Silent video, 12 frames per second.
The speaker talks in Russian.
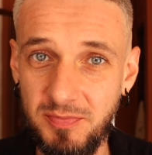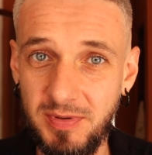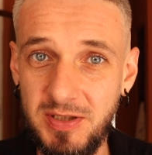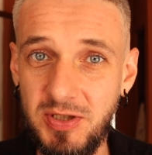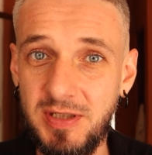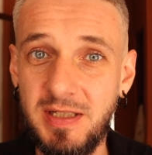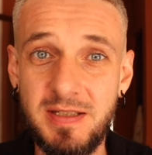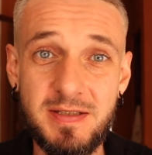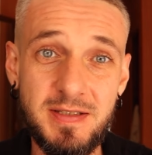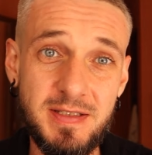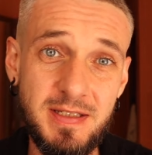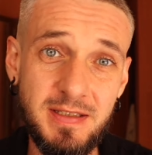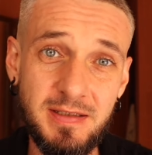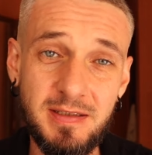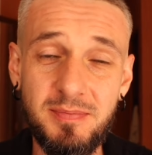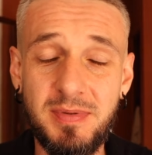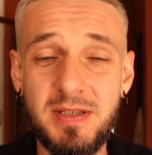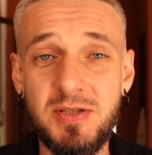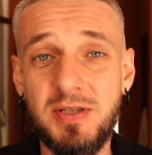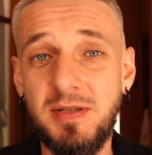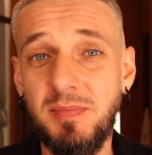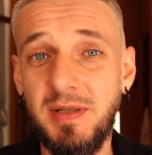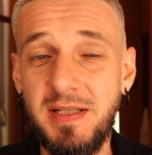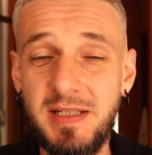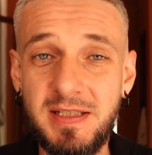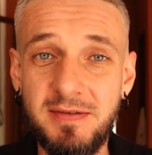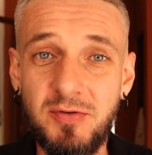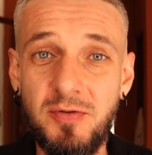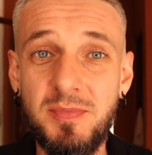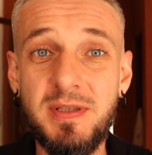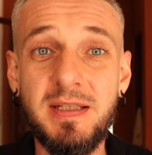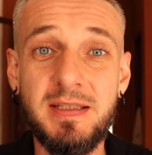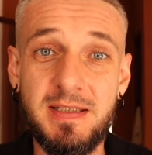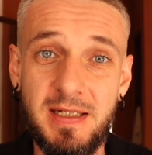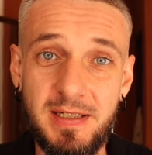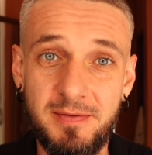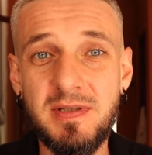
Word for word: положение асцендента, положение планеты в доме и так далее.